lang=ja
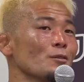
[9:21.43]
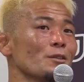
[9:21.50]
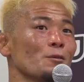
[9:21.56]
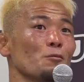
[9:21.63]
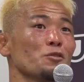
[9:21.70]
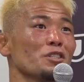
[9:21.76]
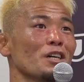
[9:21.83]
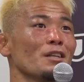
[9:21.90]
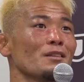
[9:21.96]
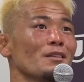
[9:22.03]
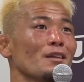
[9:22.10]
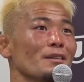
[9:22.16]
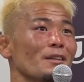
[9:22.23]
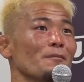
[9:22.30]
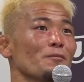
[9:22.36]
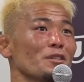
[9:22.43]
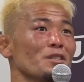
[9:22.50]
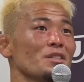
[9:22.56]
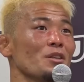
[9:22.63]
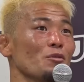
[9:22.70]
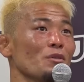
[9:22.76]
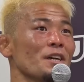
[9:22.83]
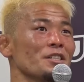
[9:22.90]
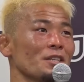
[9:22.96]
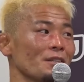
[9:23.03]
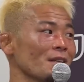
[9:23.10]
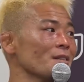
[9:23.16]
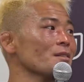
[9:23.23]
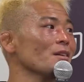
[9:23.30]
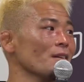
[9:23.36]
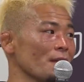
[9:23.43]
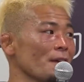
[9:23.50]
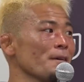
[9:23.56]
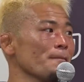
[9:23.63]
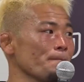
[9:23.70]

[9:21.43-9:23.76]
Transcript: 気持ちがあったんで、やっぱ自然と泣いちゃったんですかね。